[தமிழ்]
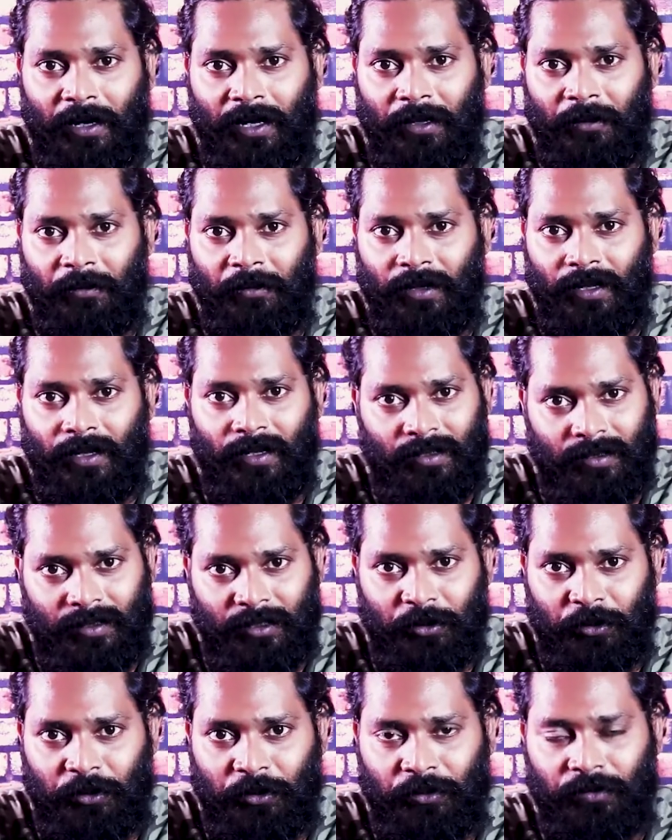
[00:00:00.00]
மேலே நம்மளால்
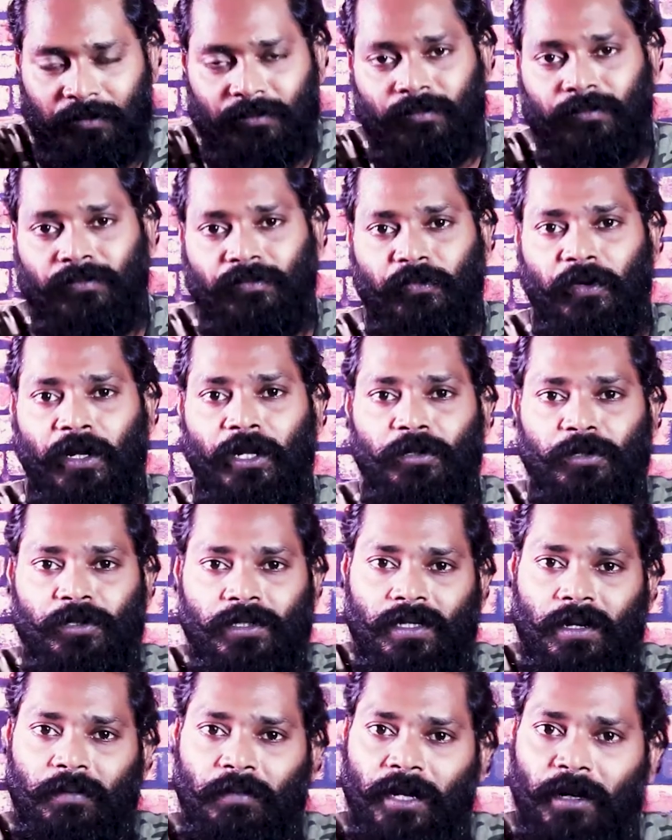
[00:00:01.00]
எதுவும் வீடியோஸ்
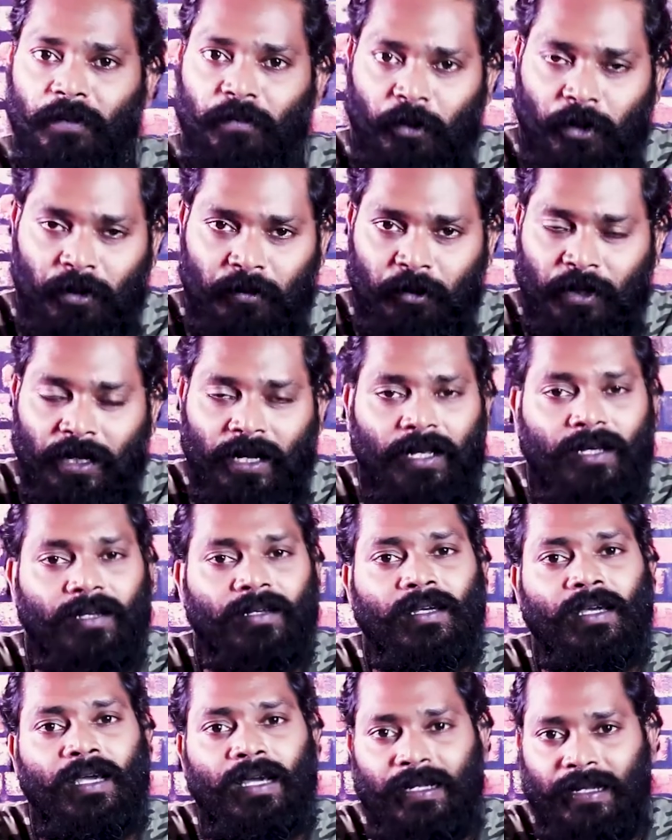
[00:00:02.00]
எதுவும் அப்டேட் போட முடியல
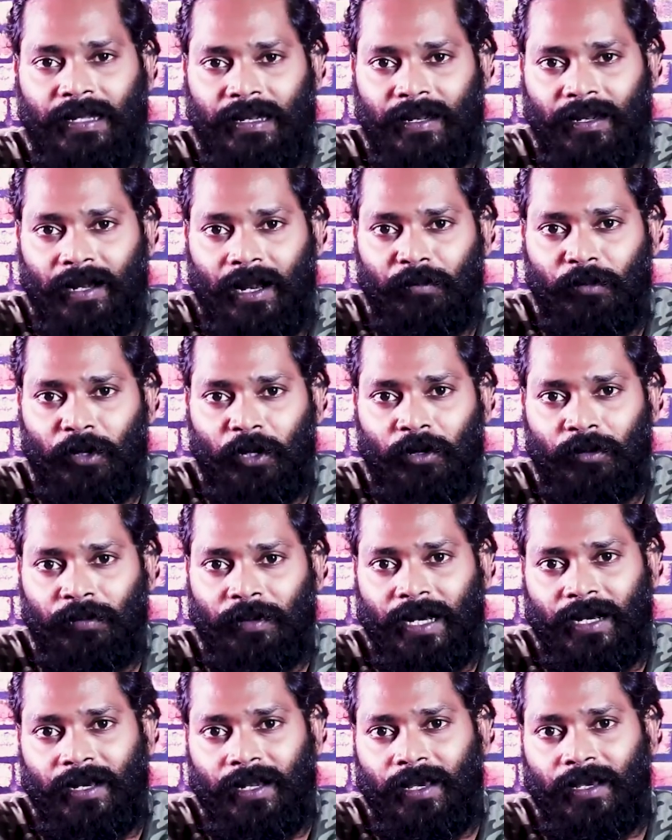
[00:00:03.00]
நிறைய
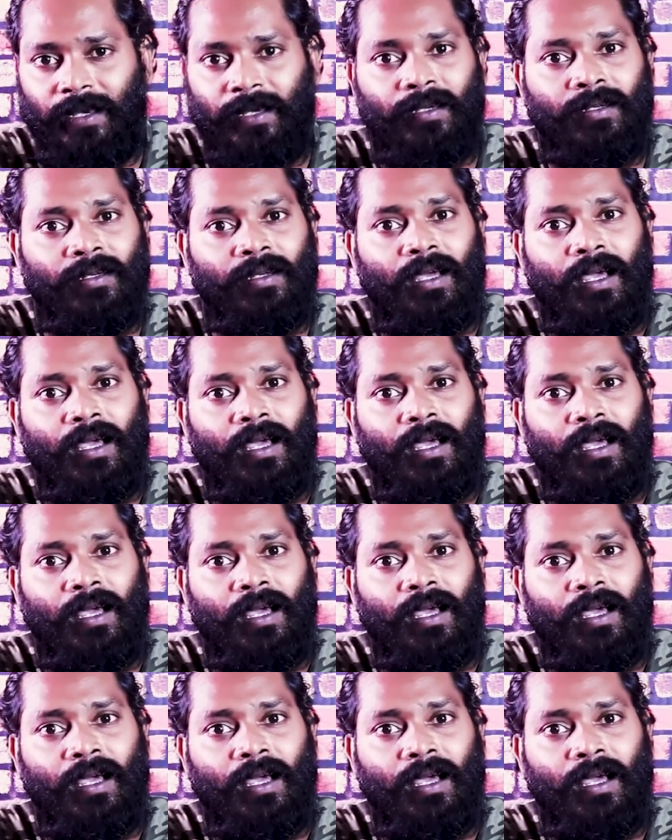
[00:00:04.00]
நண்பர்களும் கேட்டாங்க